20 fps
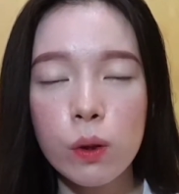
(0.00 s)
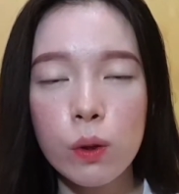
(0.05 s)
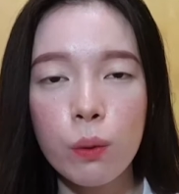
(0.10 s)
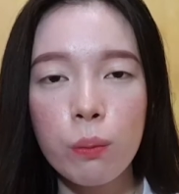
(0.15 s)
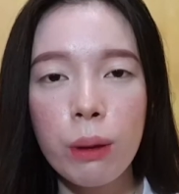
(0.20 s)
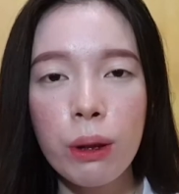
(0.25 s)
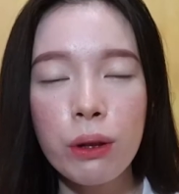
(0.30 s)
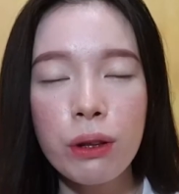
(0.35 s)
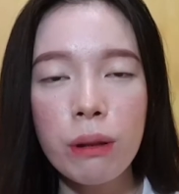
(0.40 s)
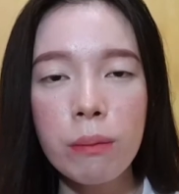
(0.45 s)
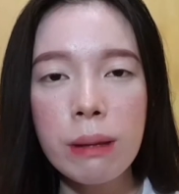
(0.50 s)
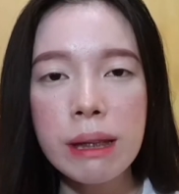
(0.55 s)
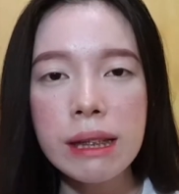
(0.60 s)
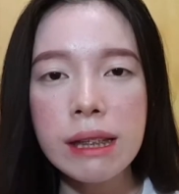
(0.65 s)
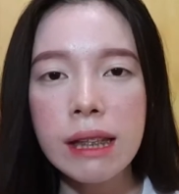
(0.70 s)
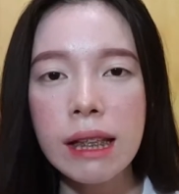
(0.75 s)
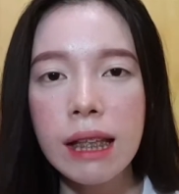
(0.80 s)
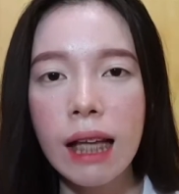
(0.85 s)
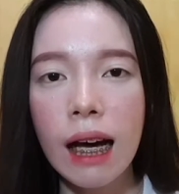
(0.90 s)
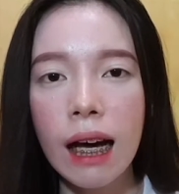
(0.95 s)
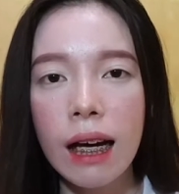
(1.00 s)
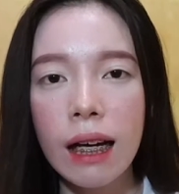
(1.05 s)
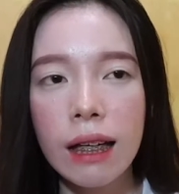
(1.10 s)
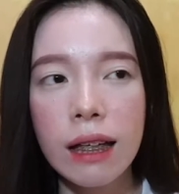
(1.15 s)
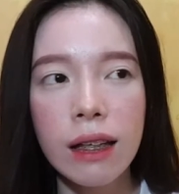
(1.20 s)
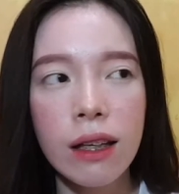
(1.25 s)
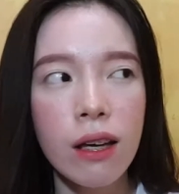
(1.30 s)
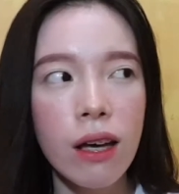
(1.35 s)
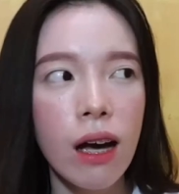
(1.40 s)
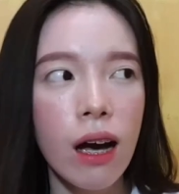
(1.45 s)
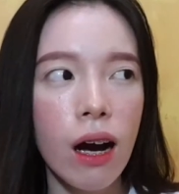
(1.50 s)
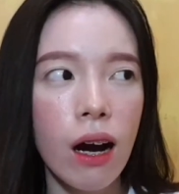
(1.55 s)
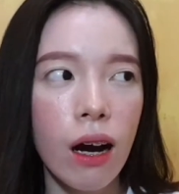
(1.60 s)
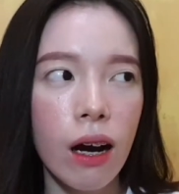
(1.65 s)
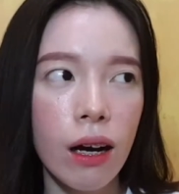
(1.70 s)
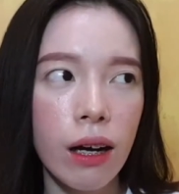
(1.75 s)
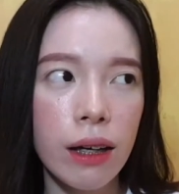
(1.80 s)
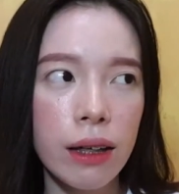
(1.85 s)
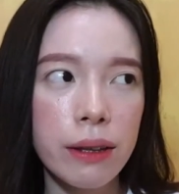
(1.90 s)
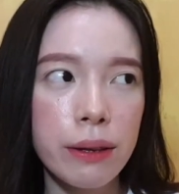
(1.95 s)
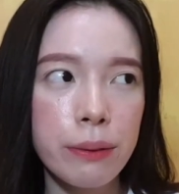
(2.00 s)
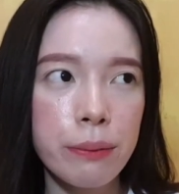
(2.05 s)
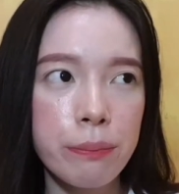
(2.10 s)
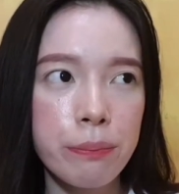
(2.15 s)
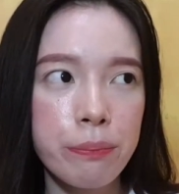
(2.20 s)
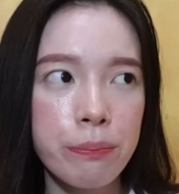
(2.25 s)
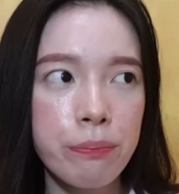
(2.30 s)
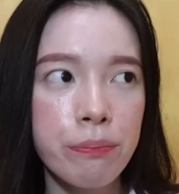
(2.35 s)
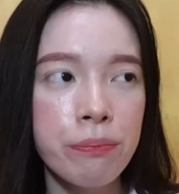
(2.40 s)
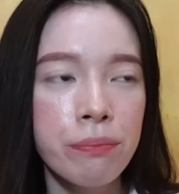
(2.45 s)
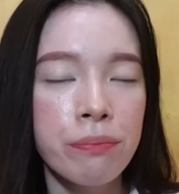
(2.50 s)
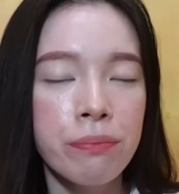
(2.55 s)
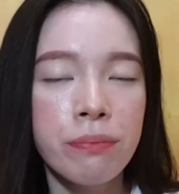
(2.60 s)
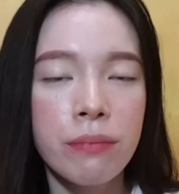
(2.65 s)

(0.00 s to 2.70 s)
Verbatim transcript: So, meron naman silang um,